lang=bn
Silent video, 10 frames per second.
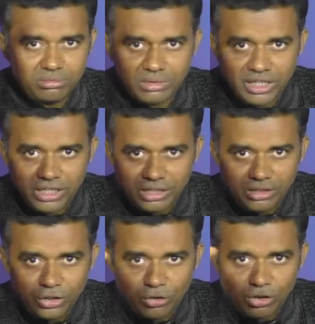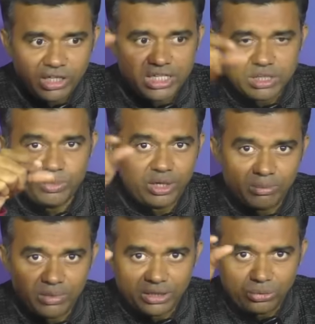এই অখিলেশ মুলায়ম
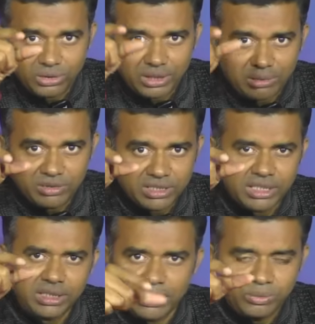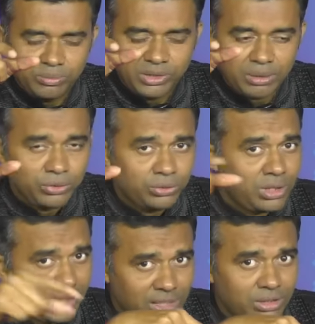এই দুটো নাম এসছে তারা পিতা পুত্র আর
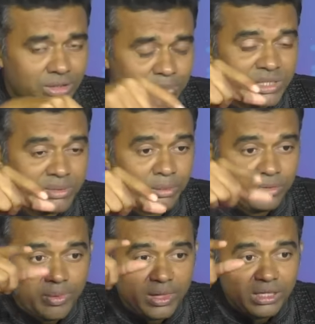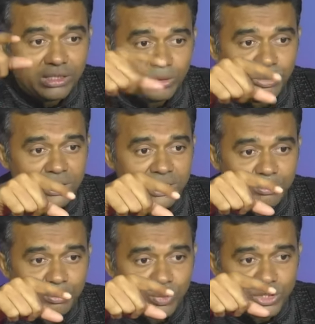ইনার হয়তো পিসি ভাইব কিন্তু বলেছেন যে
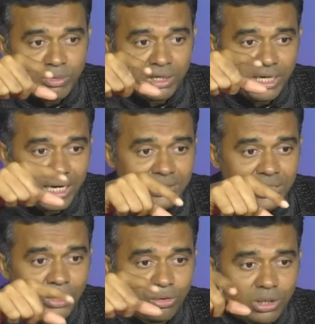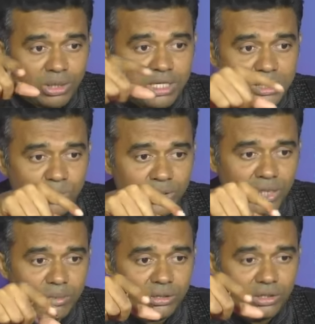পশ্চিমবঙ্গে আর যাই হোক অখিলেশ
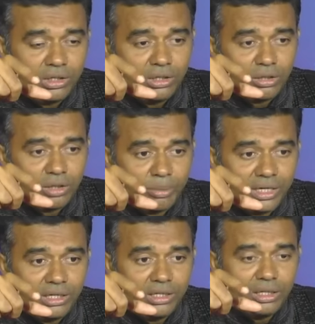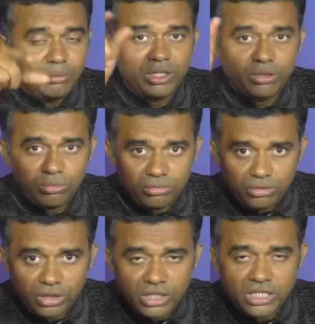মুলায়মের হবে না মানে
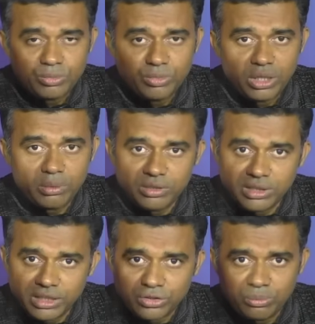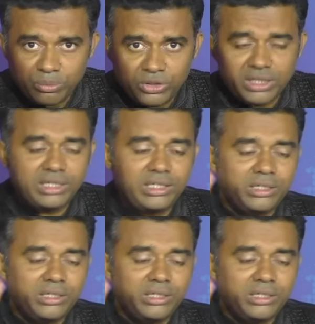অখিলেশ মুলায়মের মধ্যে একটা সম্পর্কে একটা